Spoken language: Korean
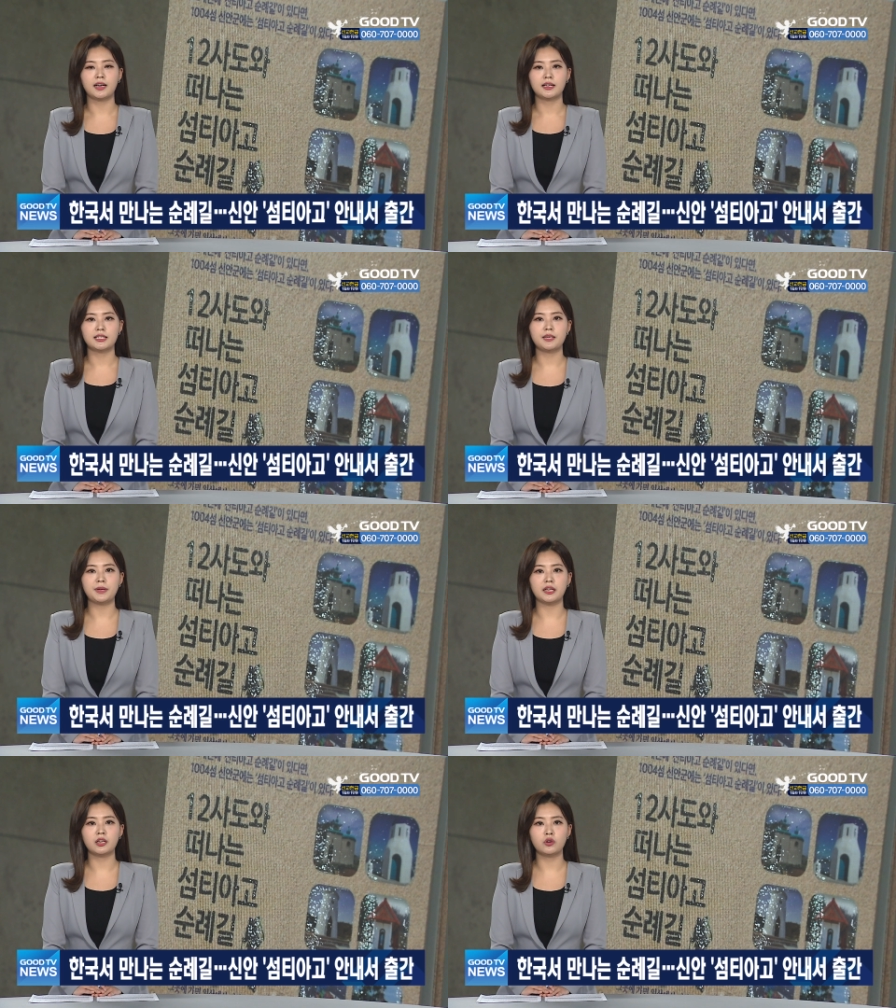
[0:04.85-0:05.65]

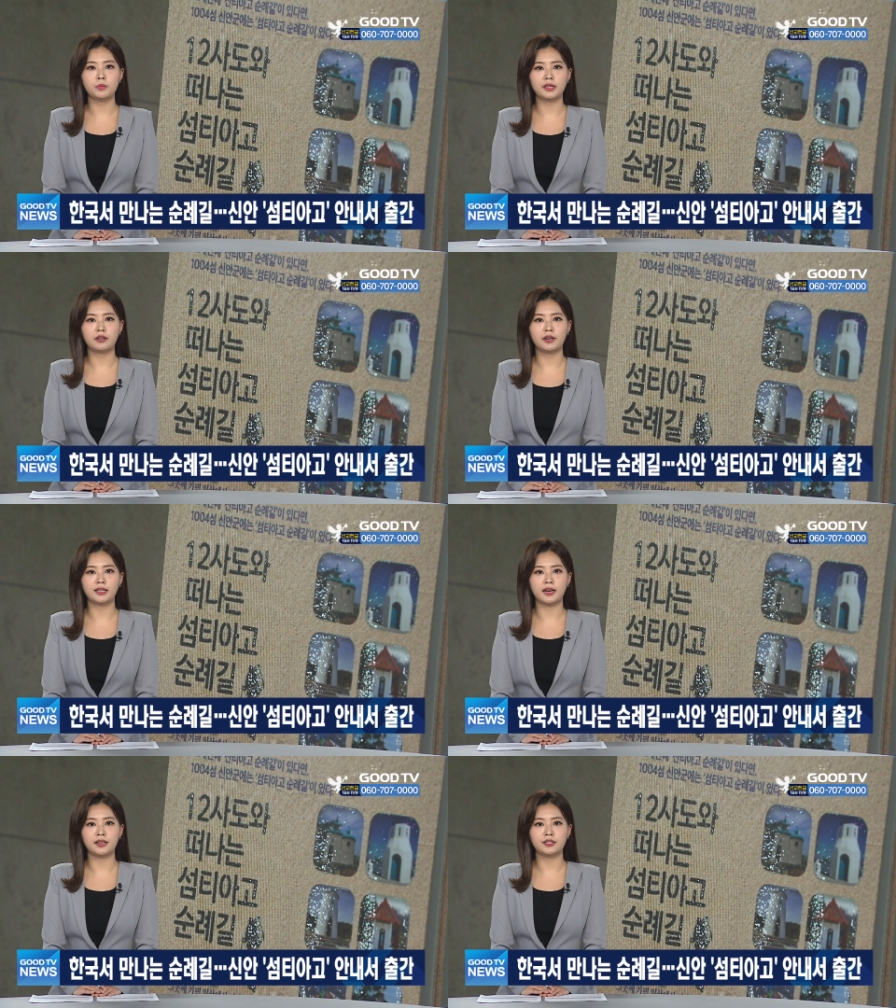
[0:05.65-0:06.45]
12km에
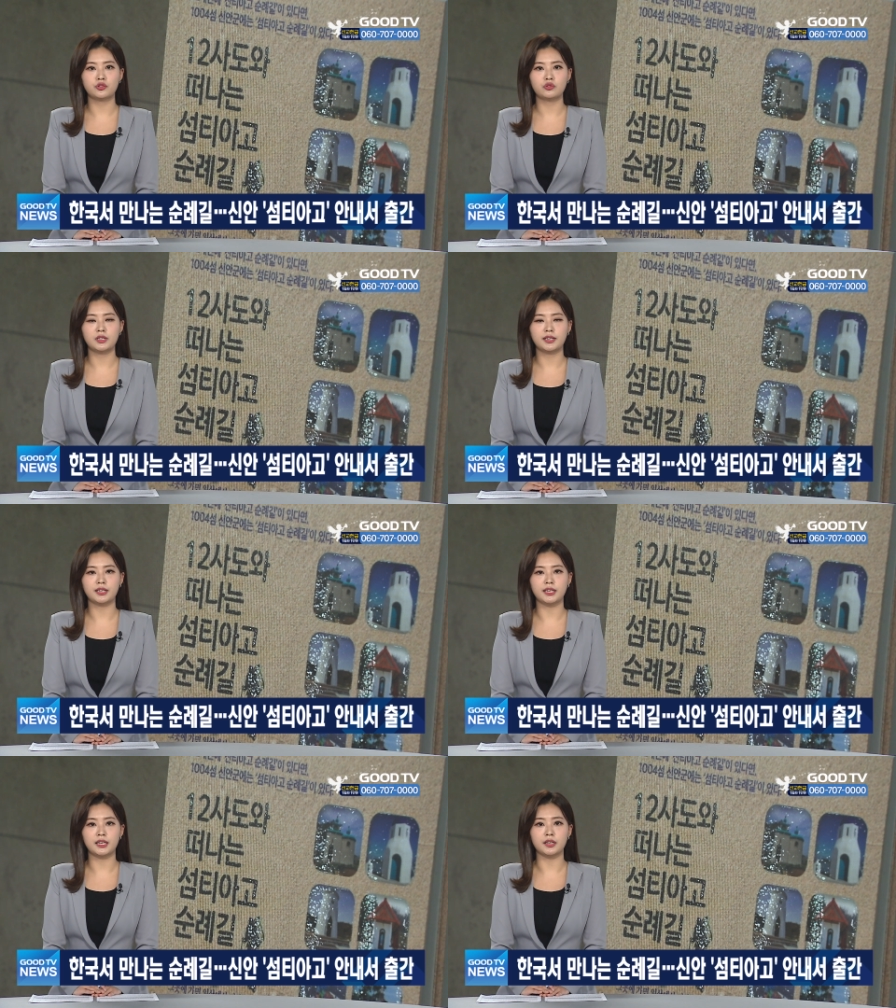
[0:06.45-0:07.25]
달하는
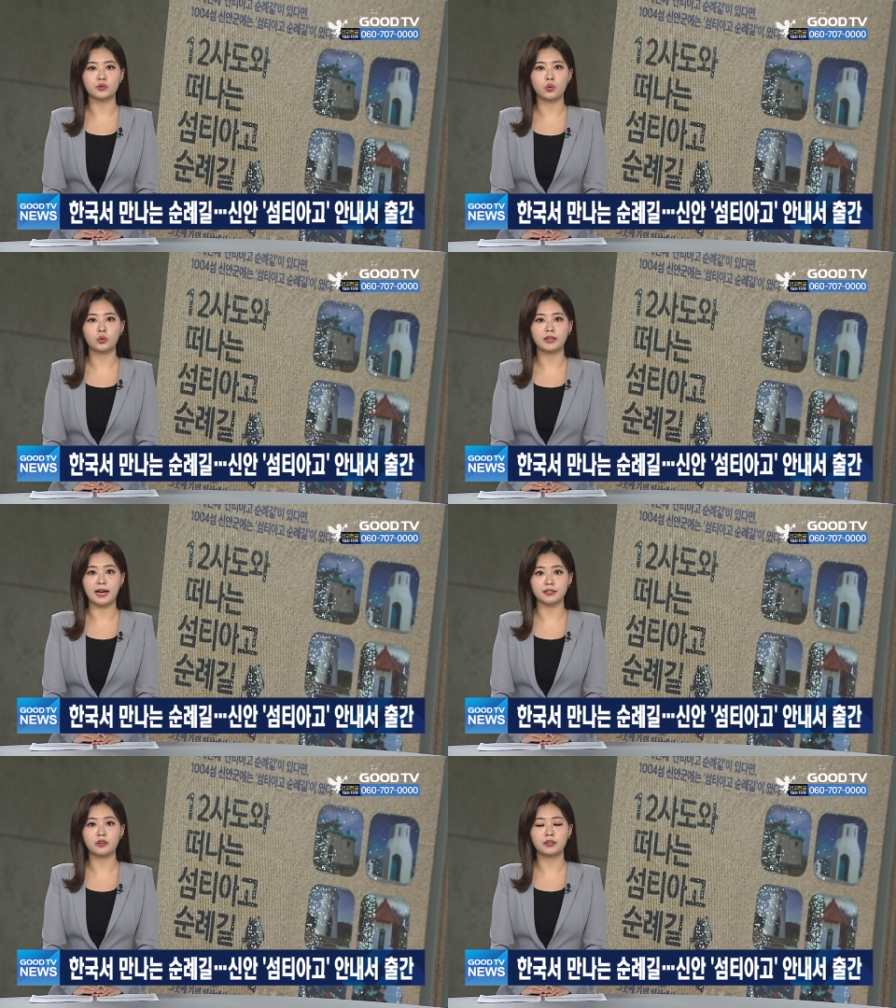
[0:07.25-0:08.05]
순례길이 총
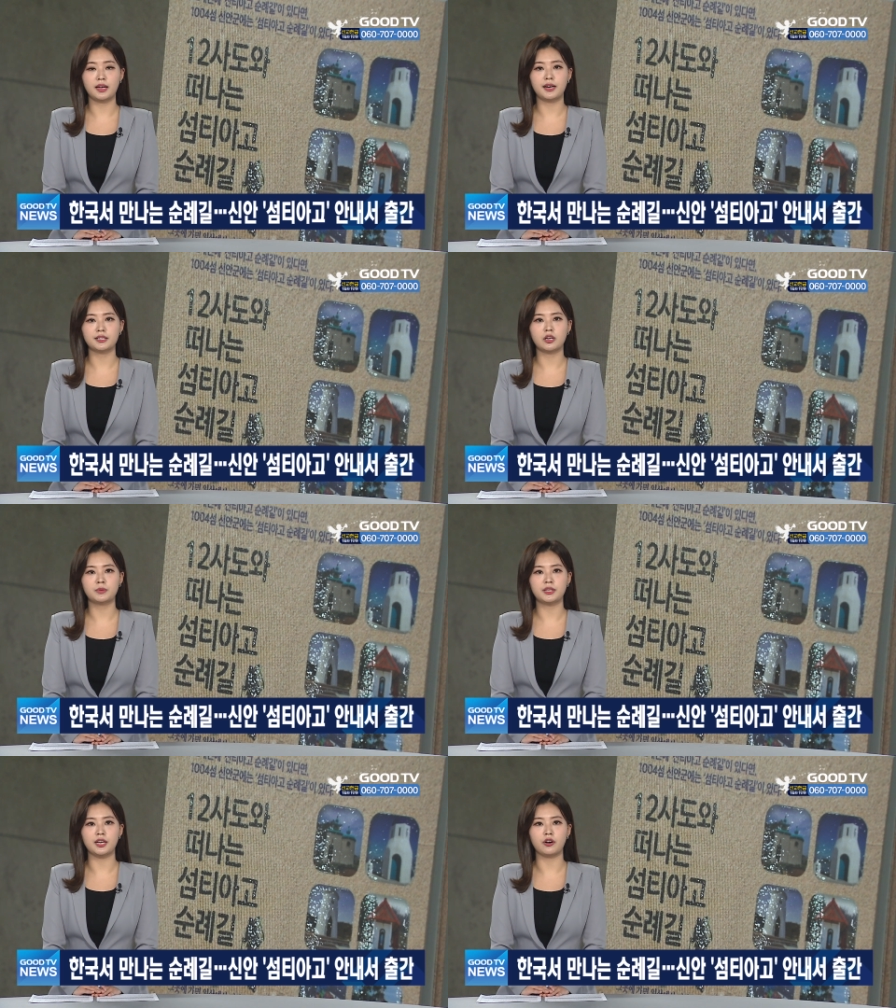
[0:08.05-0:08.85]
5개의
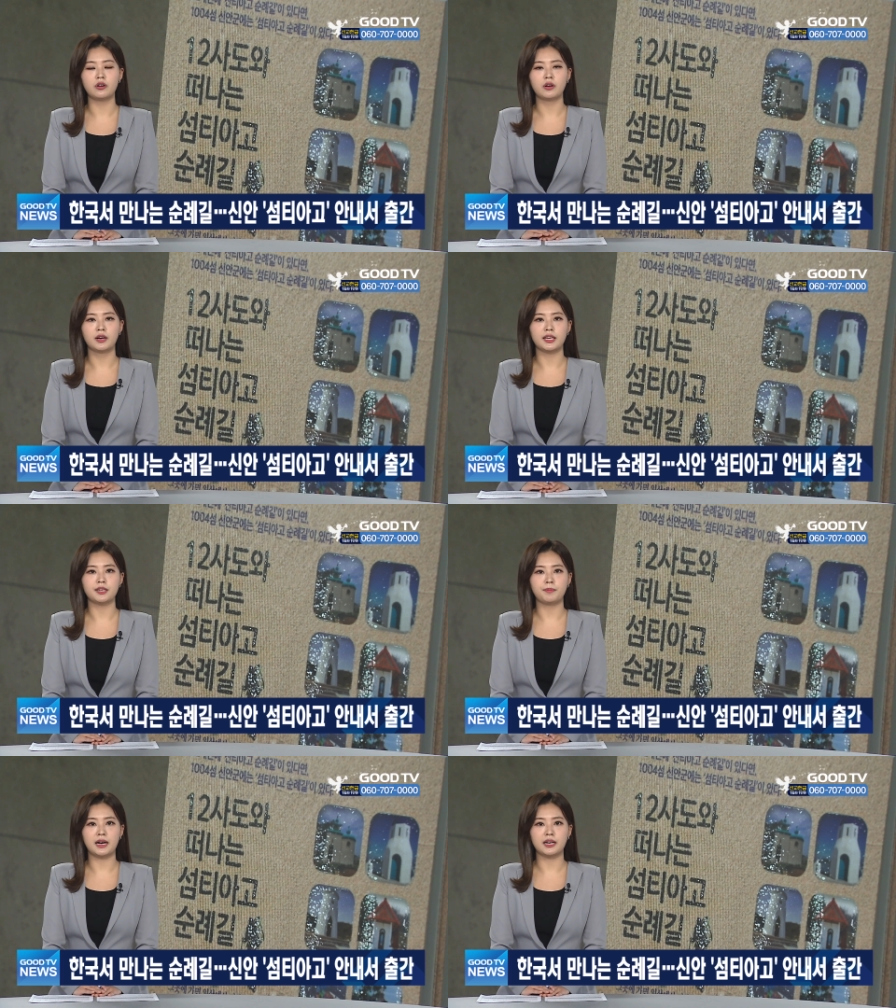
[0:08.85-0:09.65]
섬을 이어
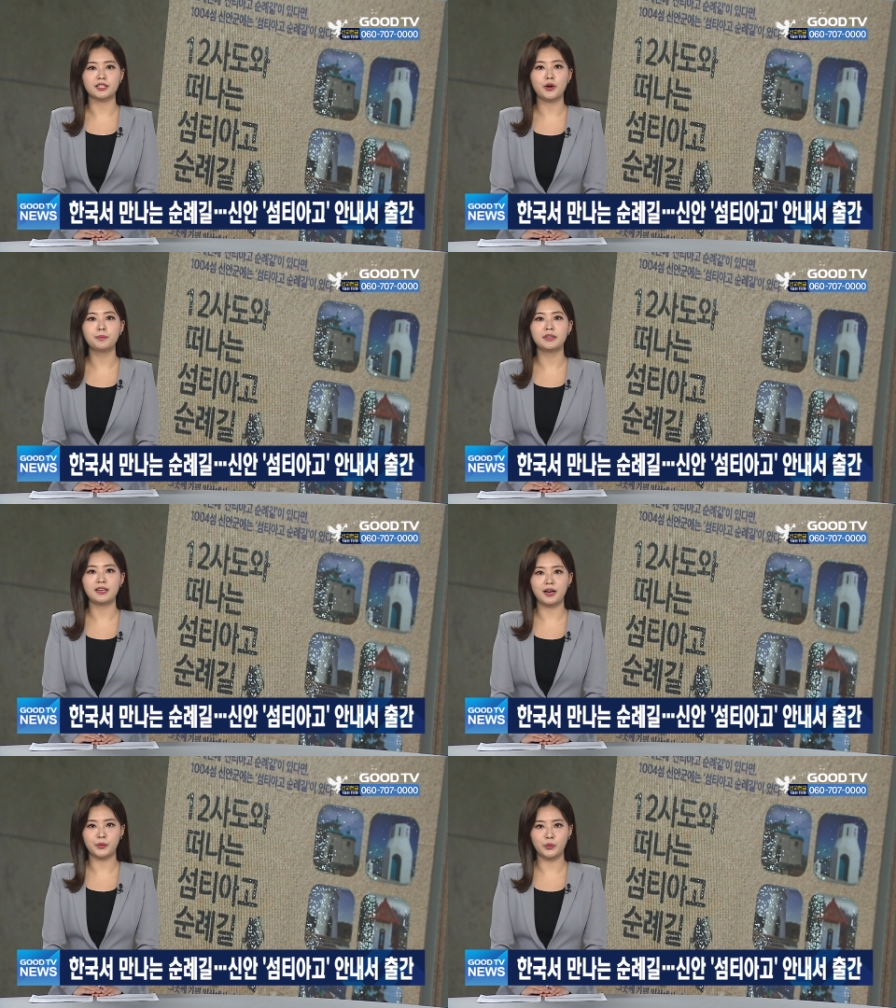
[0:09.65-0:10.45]
이른바
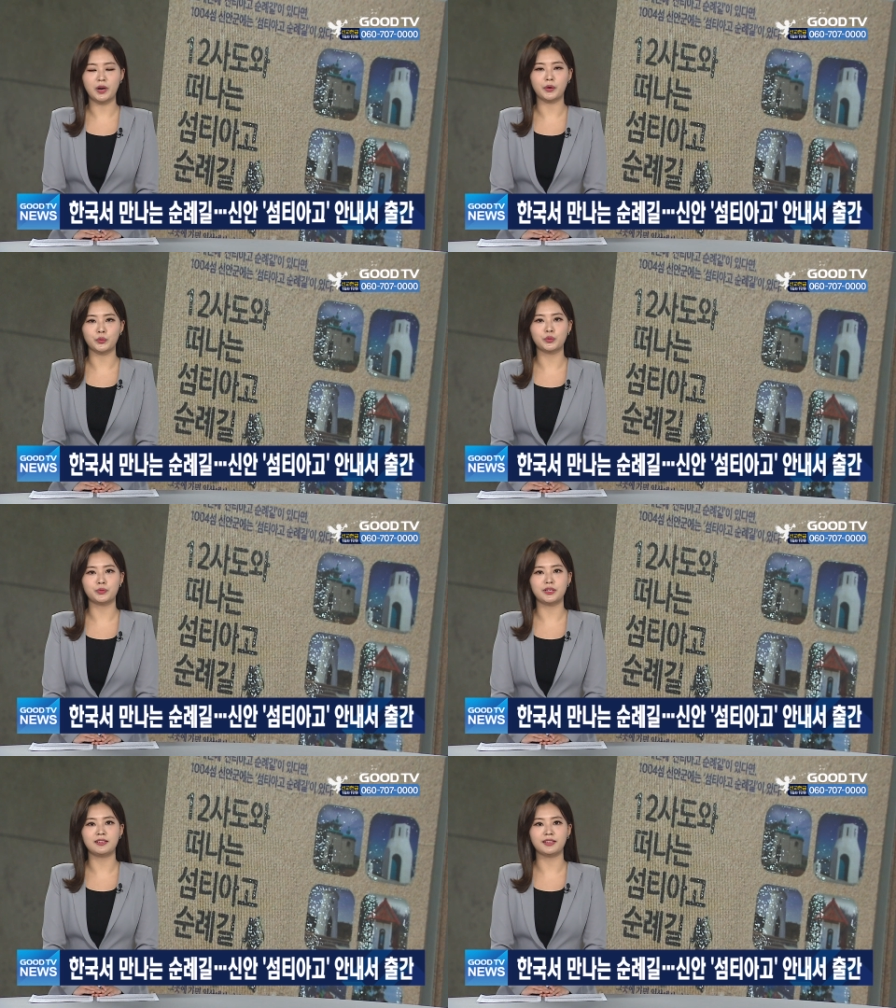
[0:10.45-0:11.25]
섬티아고라고도
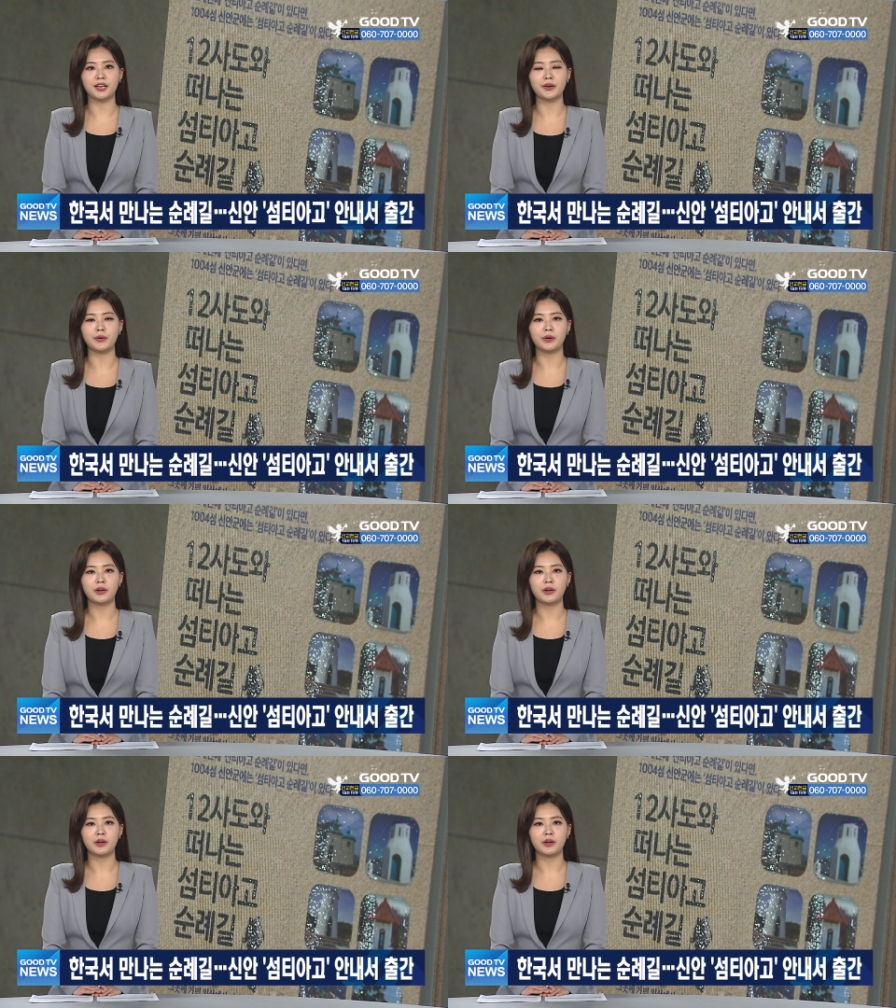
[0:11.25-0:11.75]
불리는데요.